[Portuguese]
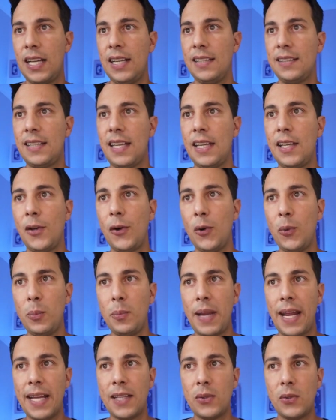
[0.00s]
que ele tem
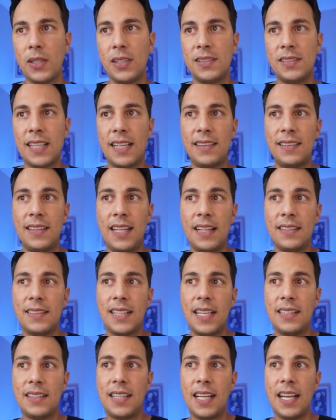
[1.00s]

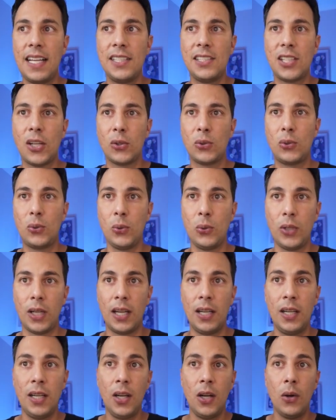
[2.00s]
1,73m de
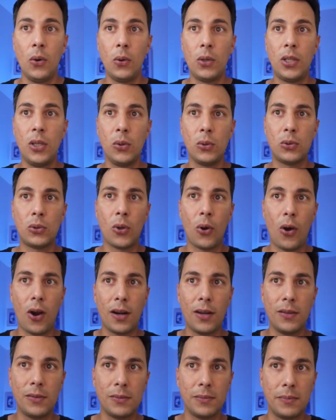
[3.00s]
altura, o que o
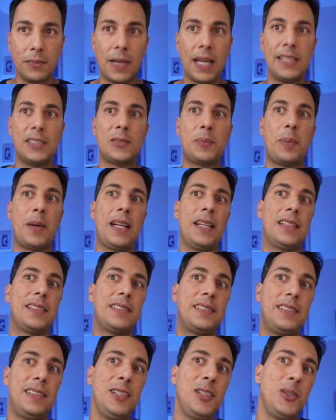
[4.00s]
torna mais
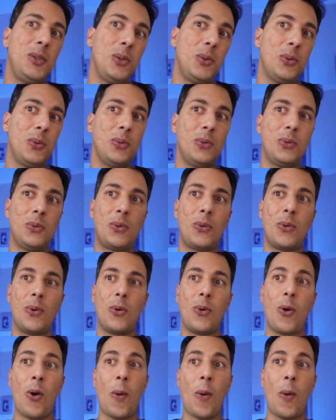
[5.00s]
parecido com